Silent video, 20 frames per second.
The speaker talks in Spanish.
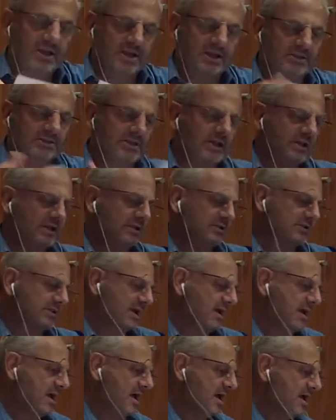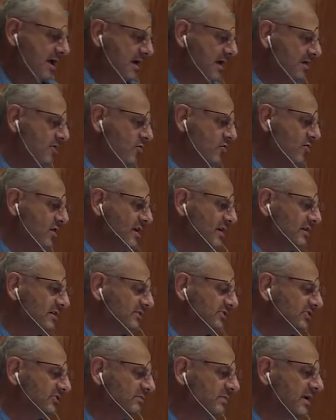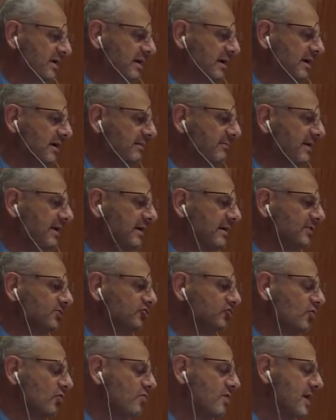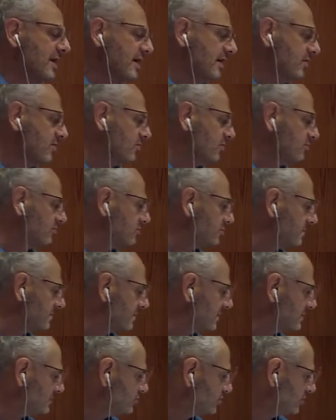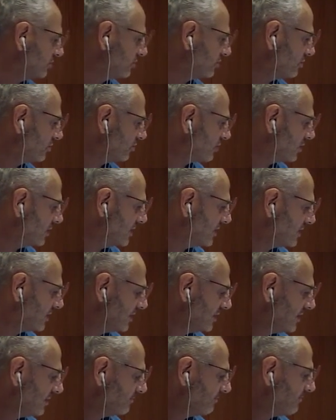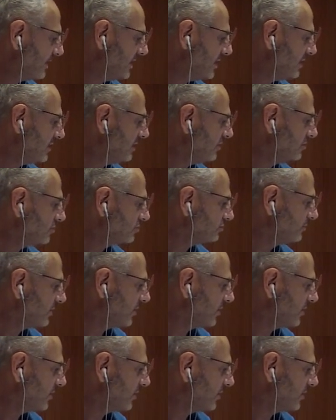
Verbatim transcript: aquí está, aquí está. El lunes viene Gabriela Soulet con un tema de psicología para niños,